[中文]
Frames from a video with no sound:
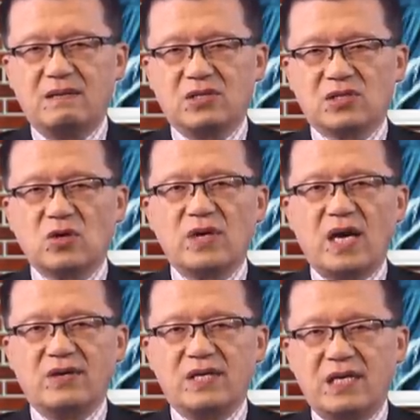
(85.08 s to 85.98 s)
首
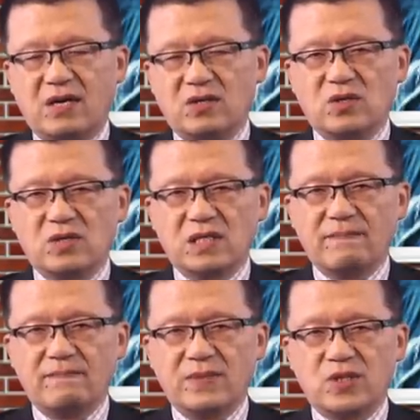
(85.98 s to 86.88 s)
要一条就是
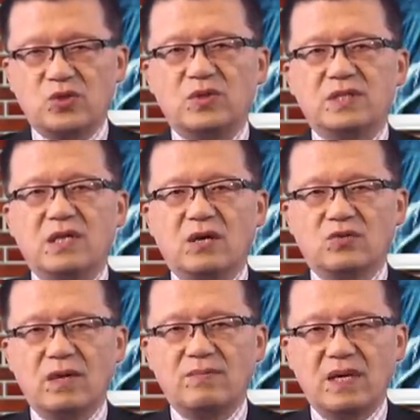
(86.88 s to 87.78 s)
取消
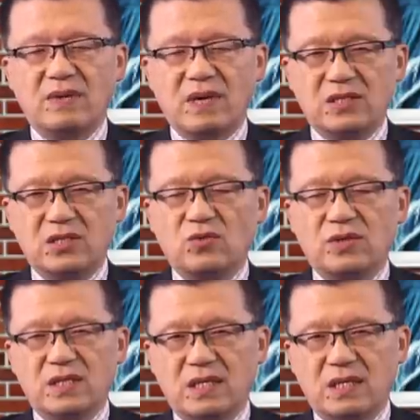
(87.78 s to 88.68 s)
对孟晚舟
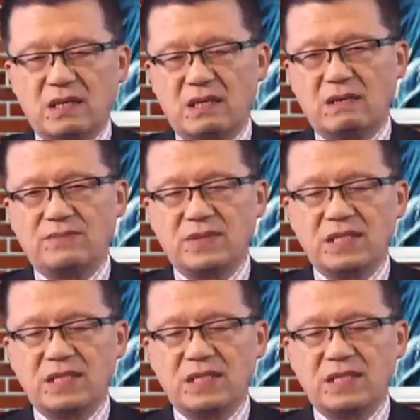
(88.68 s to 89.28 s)
的这个